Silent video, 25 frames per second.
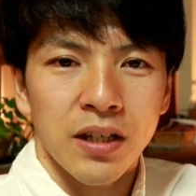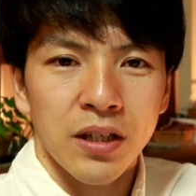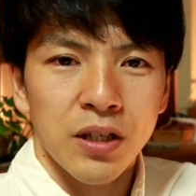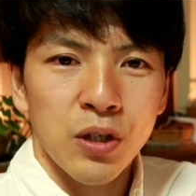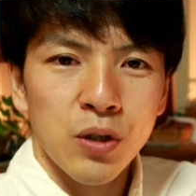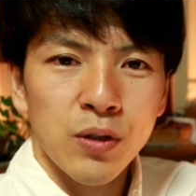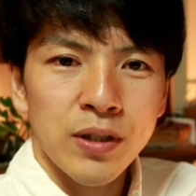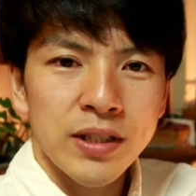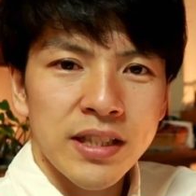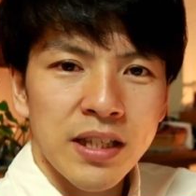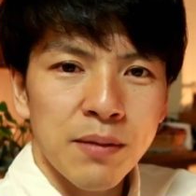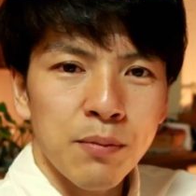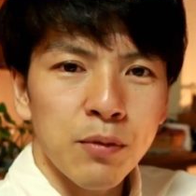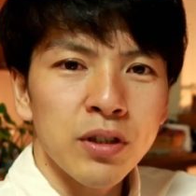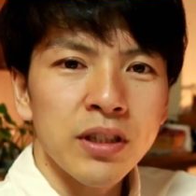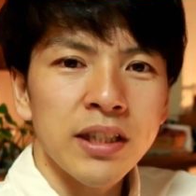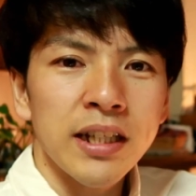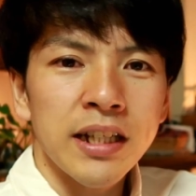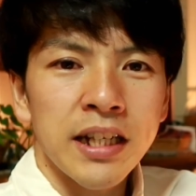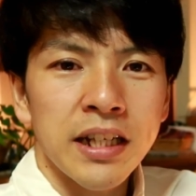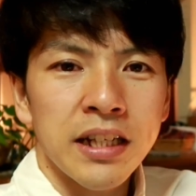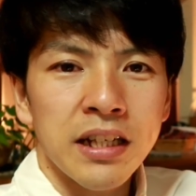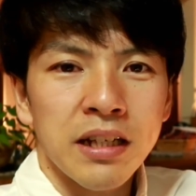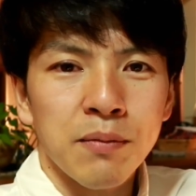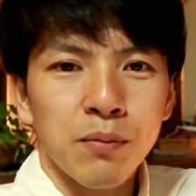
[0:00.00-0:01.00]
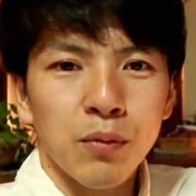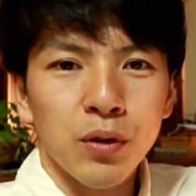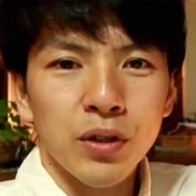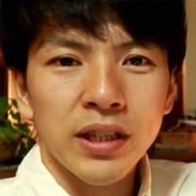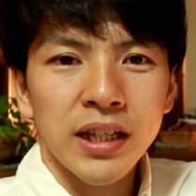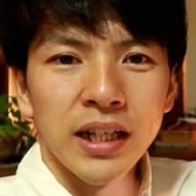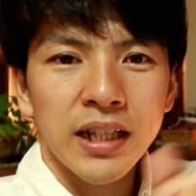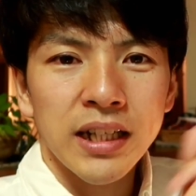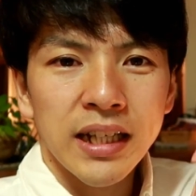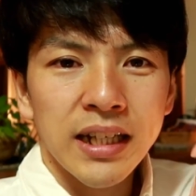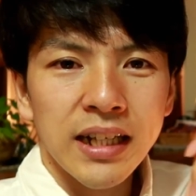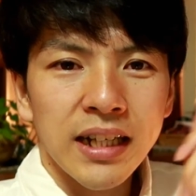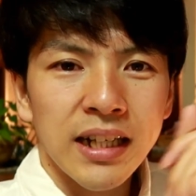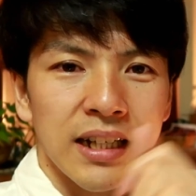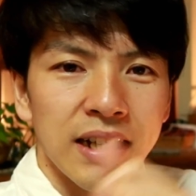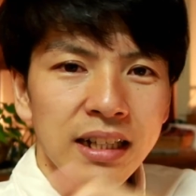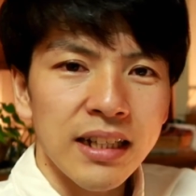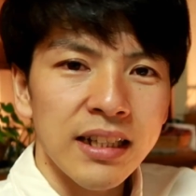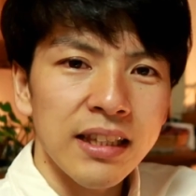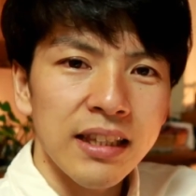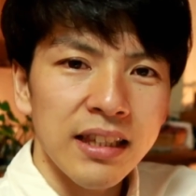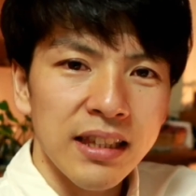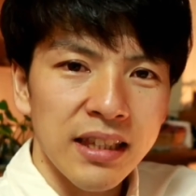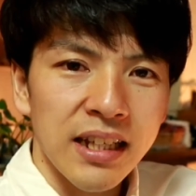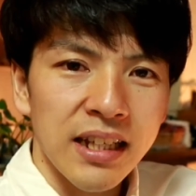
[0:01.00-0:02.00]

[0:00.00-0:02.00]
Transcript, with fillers: 要は背もたれにもたれかかっ